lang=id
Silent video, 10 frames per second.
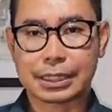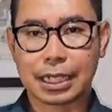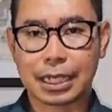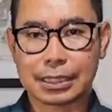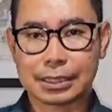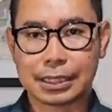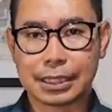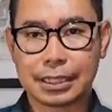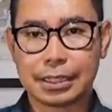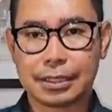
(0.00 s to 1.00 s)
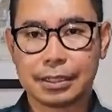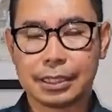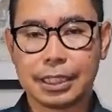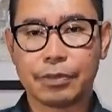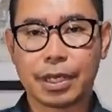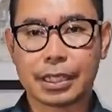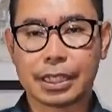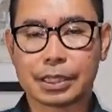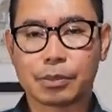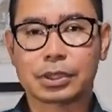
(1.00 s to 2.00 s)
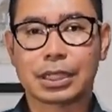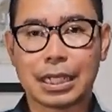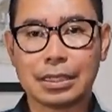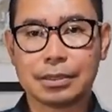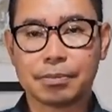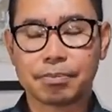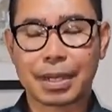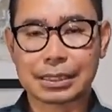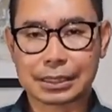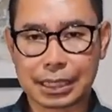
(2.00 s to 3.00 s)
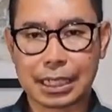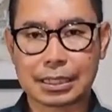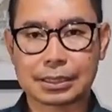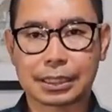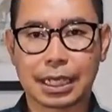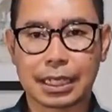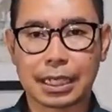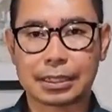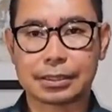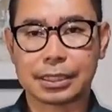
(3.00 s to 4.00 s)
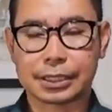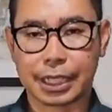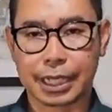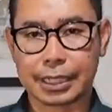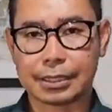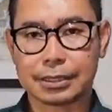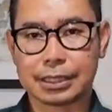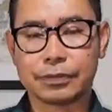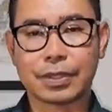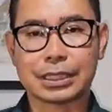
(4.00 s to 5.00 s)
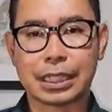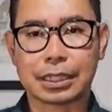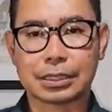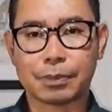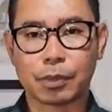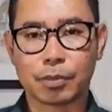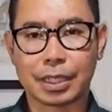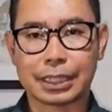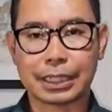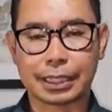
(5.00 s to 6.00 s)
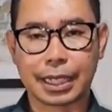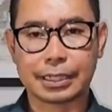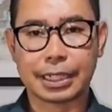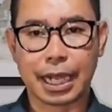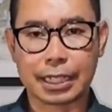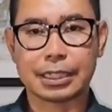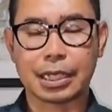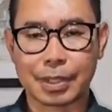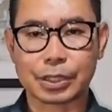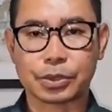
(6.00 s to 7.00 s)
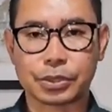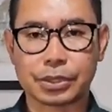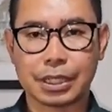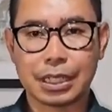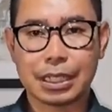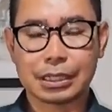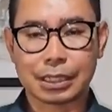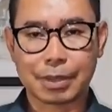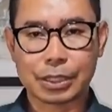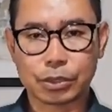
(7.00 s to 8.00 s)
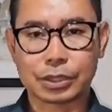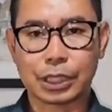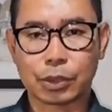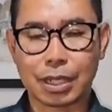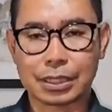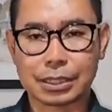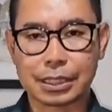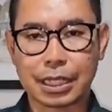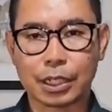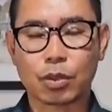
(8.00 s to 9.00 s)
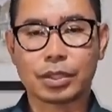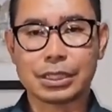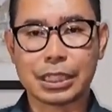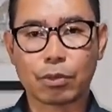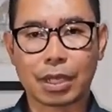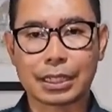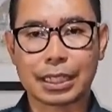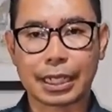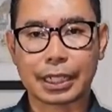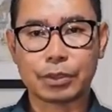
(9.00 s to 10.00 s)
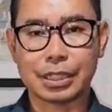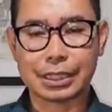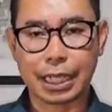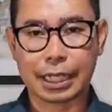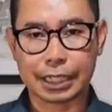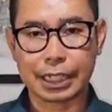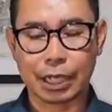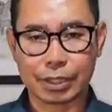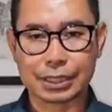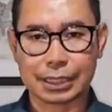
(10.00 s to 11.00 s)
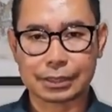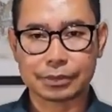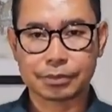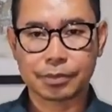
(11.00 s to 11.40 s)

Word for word: eskalasi di wilayah Timur Tengah pasca serangan Israel ke fasilitas diplomatik Iran yang ada di Damaskus, termasuk situasi dan kondisi warga negara Indonesia yang ada di kawasan.